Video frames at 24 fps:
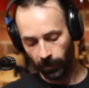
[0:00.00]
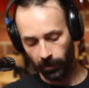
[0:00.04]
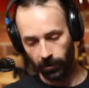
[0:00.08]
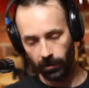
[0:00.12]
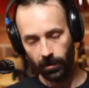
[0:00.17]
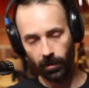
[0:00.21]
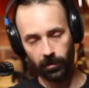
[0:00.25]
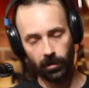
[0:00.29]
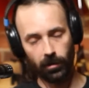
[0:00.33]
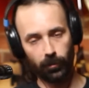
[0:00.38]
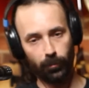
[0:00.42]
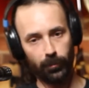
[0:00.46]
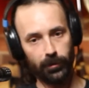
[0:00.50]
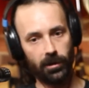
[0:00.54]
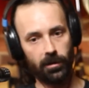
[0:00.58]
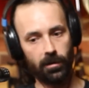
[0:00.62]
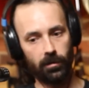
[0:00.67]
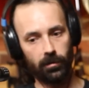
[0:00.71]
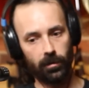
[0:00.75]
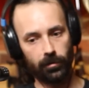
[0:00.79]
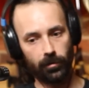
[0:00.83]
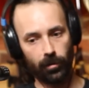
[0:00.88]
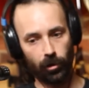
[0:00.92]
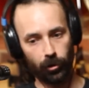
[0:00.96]
Нет, этот
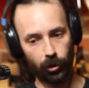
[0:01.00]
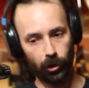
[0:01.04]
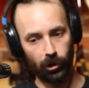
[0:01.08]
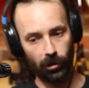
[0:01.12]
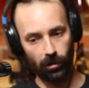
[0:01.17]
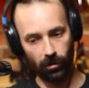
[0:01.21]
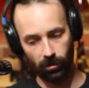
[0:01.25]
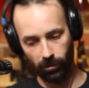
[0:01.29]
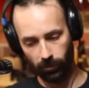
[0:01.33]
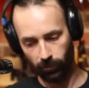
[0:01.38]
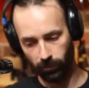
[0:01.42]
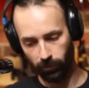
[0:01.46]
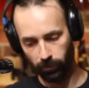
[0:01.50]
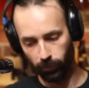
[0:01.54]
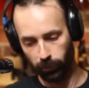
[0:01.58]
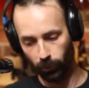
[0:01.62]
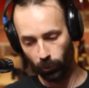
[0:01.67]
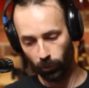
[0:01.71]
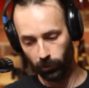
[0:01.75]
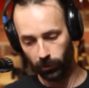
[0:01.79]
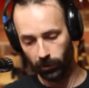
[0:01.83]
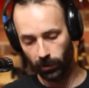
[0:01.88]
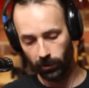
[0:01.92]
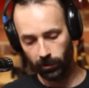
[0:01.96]
материал достаточно
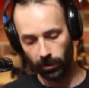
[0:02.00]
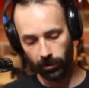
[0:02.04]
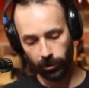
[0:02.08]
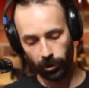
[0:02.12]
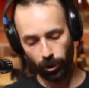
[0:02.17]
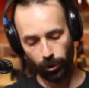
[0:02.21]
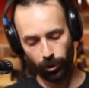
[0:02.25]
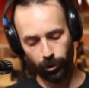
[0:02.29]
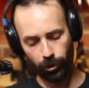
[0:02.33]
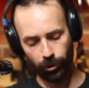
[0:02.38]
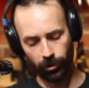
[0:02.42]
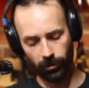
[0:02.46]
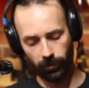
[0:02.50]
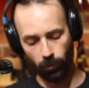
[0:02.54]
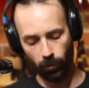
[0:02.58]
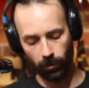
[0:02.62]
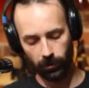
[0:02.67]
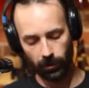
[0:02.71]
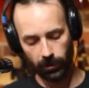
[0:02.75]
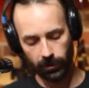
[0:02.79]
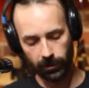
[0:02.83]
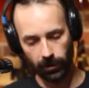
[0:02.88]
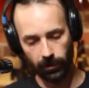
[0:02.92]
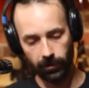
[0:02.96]
плотный, достаточно
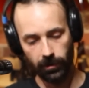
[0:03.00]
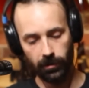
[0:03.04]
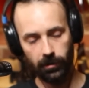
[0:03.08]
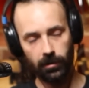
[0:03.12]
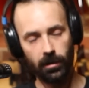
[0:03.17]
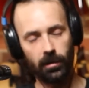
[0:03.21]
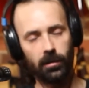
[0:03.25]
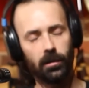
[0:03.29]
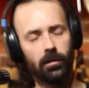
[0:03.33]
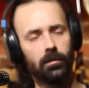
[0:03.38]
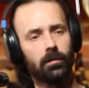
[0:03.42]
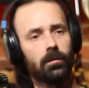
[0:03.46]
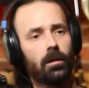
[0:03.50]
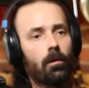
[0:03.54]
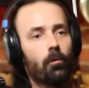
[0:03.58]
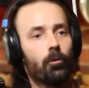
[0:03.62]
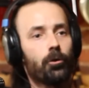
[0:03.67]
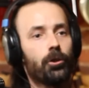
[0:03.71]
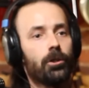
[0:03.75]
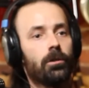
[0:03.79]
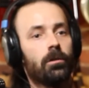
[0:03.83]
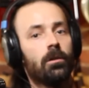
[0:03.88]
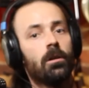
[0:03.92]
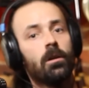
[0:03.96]
твердый, солидный. Это,
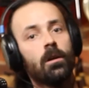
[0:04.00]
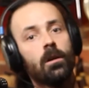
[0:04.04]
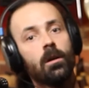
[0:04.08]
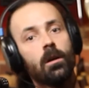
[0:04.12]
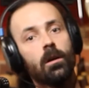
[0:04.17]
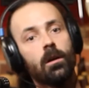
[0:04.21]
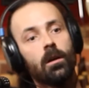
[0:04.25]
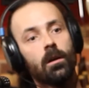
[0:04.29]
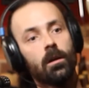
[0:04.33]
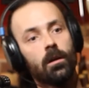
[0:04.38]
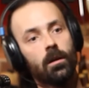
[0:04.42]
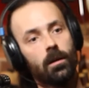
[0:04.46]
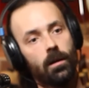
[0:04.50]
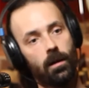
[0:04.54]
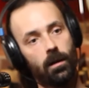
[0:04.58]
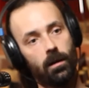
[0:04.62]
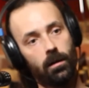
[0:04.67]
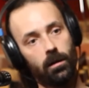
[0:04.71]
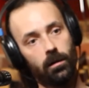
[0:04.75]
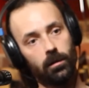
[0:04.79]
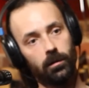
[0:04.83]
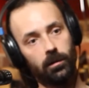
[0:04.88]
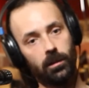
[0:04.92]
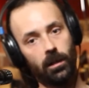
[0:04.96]
короче,
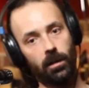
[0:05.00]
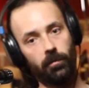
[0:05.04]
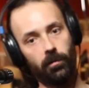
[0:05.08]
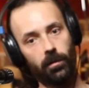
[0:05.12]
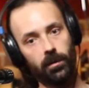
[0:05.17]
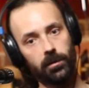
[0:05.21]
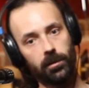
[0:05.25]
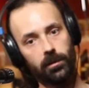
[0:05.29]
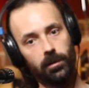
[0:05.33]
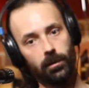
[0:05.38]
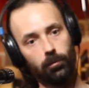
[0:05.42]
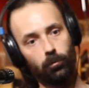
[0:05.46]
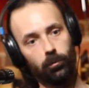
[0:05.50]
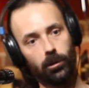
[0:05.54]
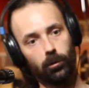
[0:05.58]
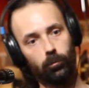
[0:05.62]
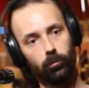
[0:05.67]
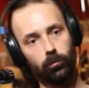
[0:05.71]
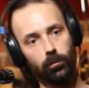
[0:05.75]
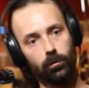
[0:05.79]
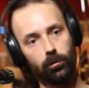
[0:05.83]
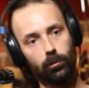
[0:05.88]
а, древесные вот эти